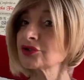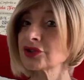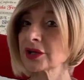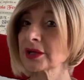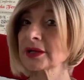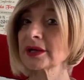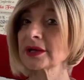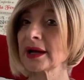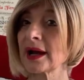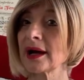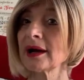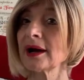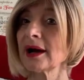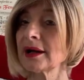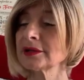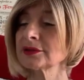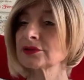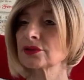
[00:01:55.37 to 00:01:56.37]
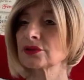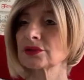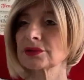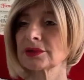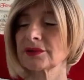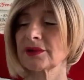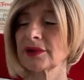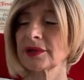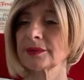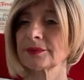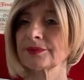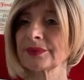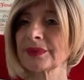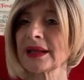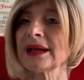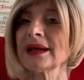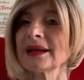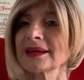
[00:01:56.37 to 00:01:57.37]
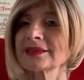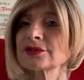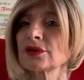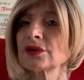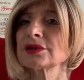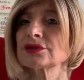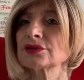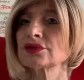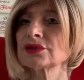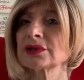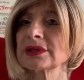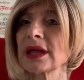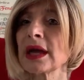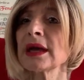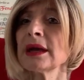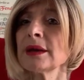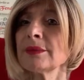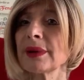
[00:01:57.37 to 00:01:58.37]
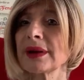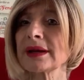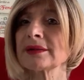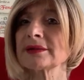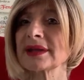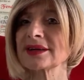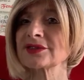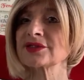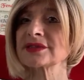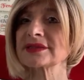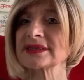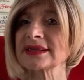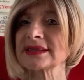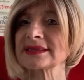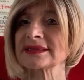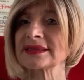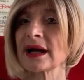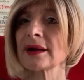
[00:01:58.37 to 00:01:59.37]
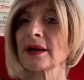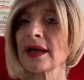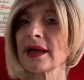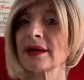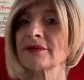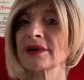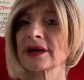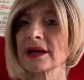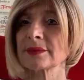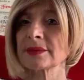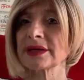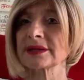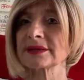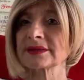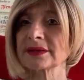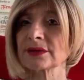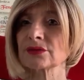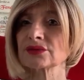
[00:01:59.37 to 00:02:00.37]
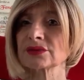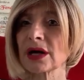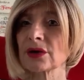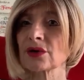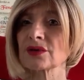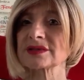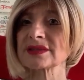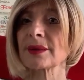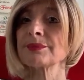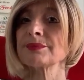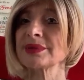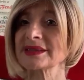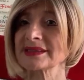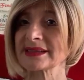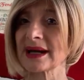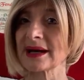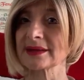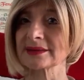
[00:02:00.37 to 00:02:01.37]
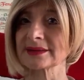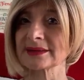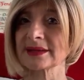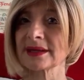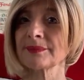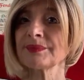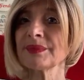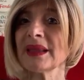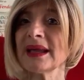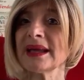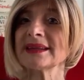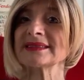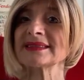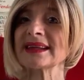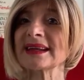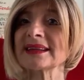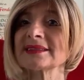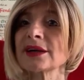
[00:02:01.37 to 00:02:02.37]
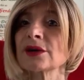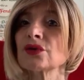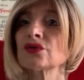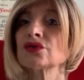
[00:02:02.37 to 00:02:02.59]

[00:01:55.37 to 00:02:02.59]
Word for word: Cercherà altrove la solitudine per il narcisista è veramente una cosa pesante e si rende